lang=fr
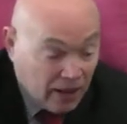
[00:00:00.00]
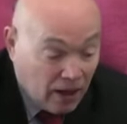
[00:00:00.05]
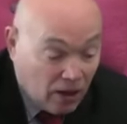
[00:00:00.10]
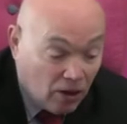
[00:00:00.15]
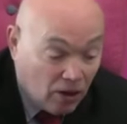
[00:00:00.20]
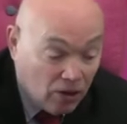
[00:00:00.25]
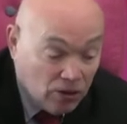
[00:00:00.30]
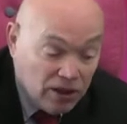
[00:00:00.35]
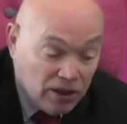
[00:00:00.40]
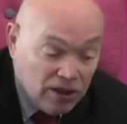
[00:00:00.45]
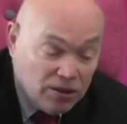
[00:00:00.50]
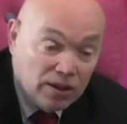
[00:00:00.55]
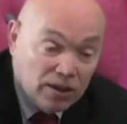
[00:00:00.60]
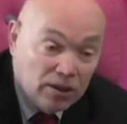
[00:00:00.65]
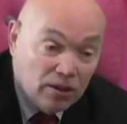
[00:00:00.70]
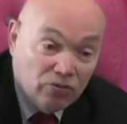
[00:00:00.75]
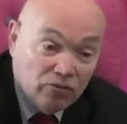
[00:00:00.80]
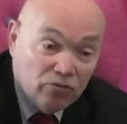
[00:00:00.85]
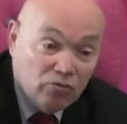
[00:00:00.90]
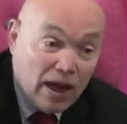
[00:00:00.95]
En
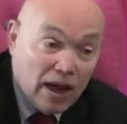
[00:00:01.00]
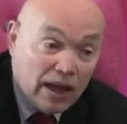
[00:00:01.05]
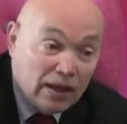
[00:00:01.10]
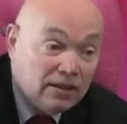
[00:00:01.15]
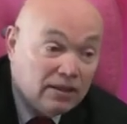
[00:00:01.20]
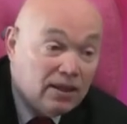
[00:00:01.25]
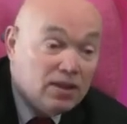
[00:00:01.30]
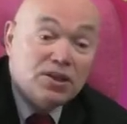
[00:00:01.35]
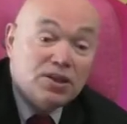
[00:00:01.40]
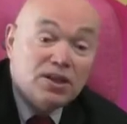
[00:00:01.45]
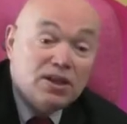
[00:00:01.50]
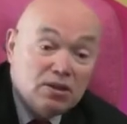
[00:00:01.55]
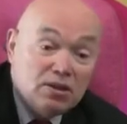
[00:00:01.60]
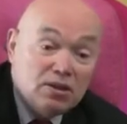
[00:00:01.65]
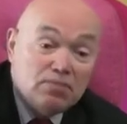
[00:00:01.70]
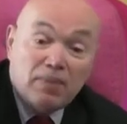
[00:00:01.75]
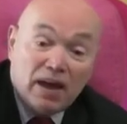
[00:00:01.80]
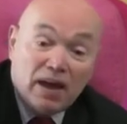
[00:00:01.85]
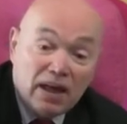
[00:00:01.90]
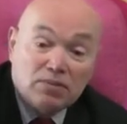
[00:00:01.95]
essayant de voir qu'est-ce qui se
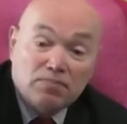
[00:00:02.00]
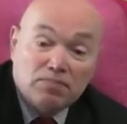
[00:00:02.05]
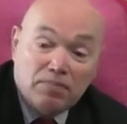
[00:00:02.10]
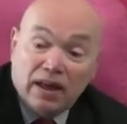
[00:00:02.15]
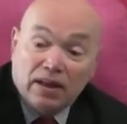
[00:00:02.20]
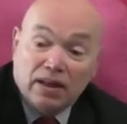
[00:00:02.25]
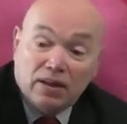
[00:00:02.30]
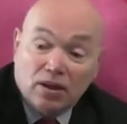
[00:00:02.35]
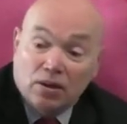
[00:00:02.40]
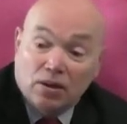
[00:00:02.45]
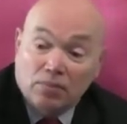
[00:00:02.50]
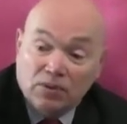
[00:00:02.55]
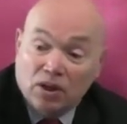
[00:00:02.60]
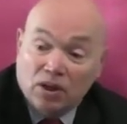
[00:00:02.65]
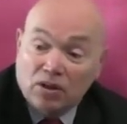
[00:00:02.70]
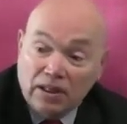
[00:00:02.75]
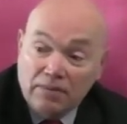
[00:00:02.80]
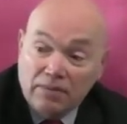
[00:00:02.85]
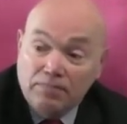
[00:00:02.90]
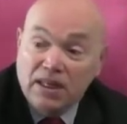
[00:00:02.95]
passe, par exemple, dans
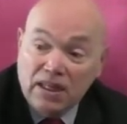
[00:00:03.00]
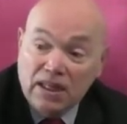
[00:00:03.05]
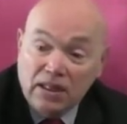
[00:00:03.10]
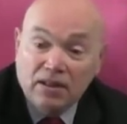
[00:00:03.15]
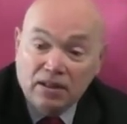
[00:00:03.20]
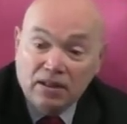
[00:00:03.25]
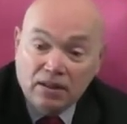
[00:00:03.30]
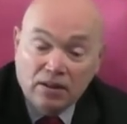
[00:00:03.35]
les mines.